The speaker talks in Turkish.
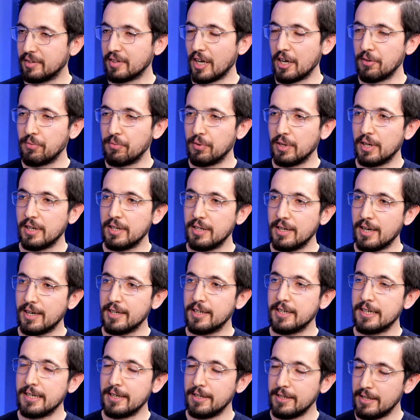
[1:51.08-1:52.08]
Sayfalar
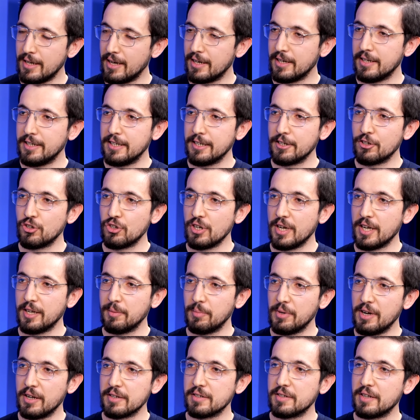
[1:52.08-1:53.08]

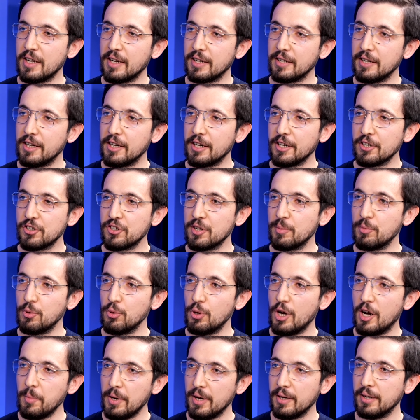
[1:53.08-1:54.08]
ilerledikçe biraz tekniğe
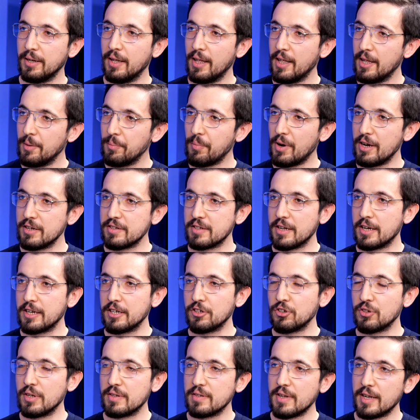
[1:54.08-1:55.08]
kaçabiliyor ama
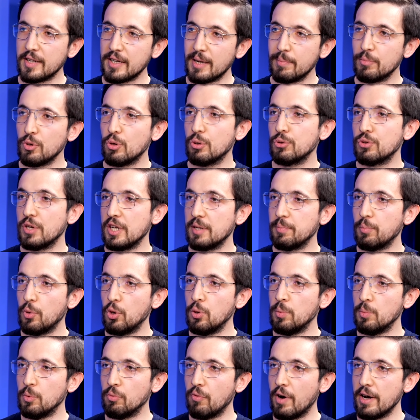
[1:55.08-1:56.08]
başlangıçta zaten bir özet
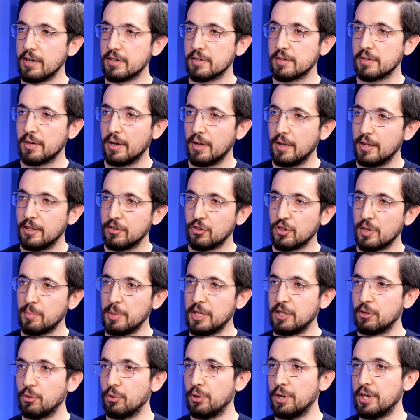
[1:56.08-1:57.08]
bölümü var. İşte
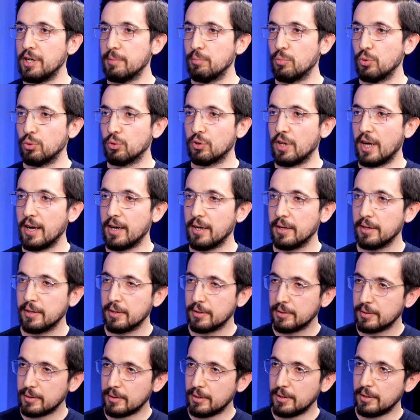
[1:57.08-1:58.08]
Bitcoin'in burada
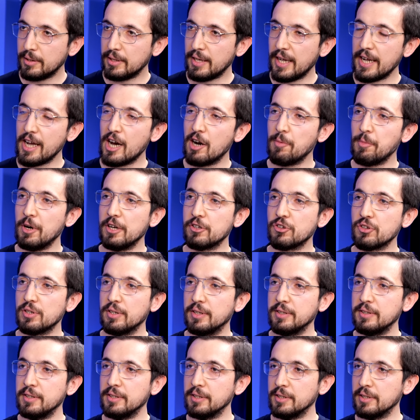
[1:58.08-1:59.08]
e, neyi
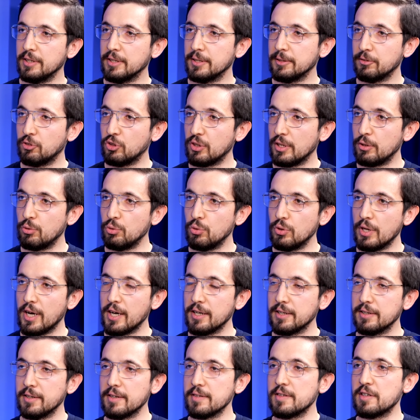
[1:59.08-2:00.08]
amaçladığını, işte
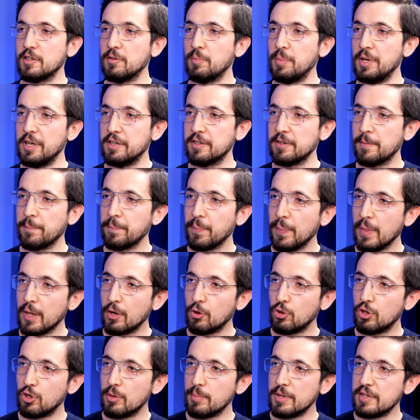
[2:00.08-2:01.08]
dünyanın nasıl bir
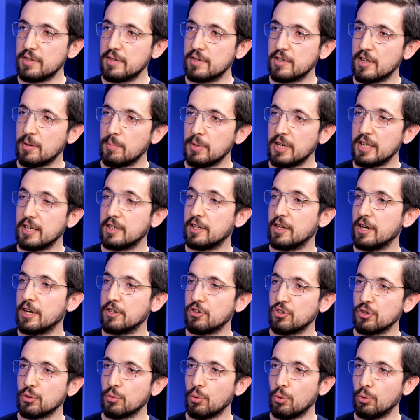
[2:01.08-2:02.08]
ödeme sistemine
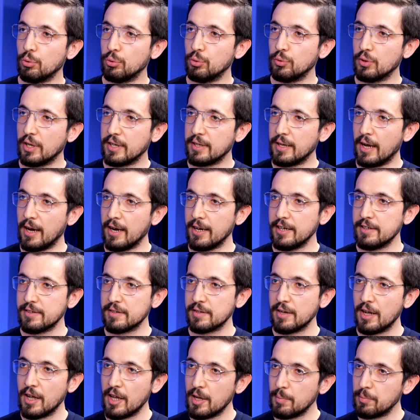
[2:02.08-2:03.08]
ihtiyacının olduğuna
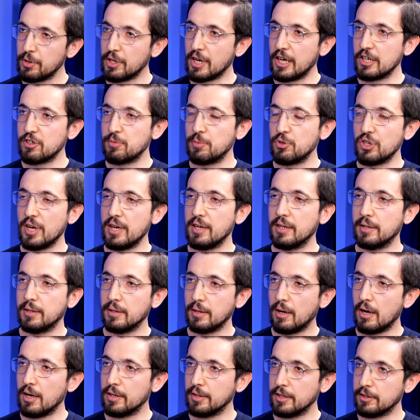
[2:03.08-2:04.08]
dair birkaç bir şey
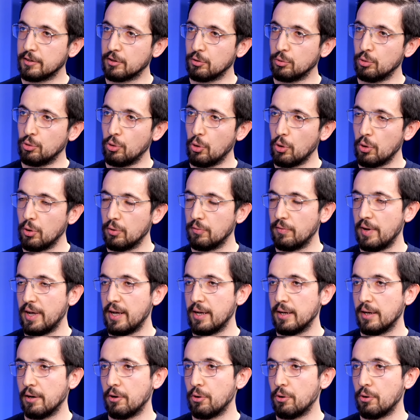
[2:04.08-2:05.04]
anlatılıyor ve